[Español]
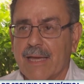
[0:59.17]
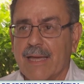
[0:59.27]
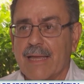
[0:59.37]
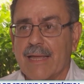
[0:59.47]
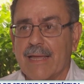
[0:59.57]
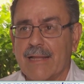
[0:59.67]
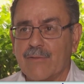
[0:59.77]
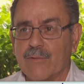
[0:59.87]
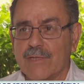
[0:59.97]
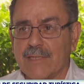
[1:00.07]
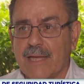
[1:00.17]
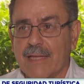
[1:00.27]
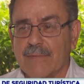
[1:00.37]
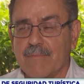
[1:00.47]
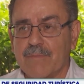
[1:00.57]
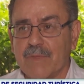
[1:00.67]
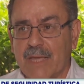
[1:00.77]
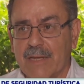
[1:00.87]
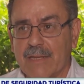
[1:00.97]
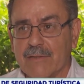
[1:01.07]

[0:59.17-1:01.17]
que el turista tiene